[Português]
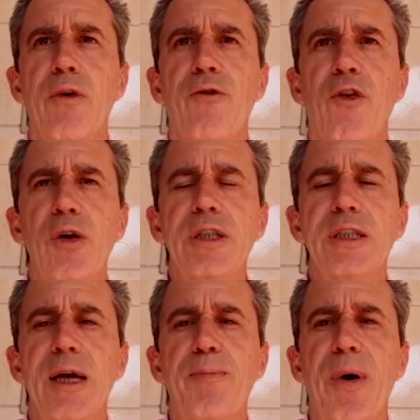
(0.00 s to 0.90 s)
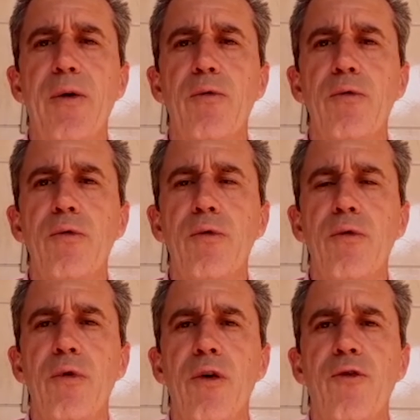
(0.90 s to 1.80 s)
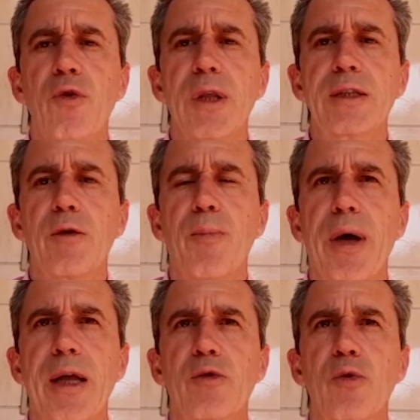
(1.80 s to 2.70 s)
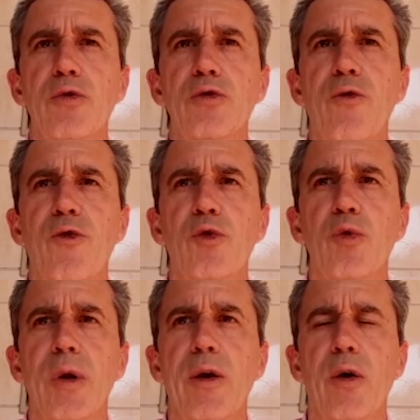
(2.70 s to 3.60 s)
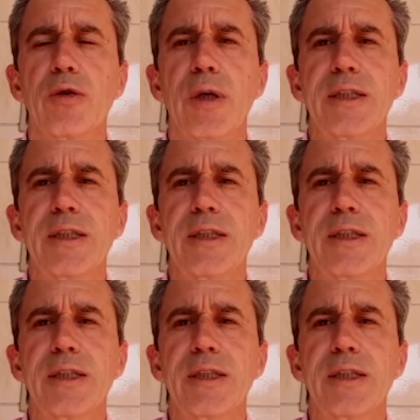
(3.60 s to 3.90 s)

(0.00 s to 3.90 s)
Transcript: Vote chapa 1 Fundação para Todos, o futuro é nosso.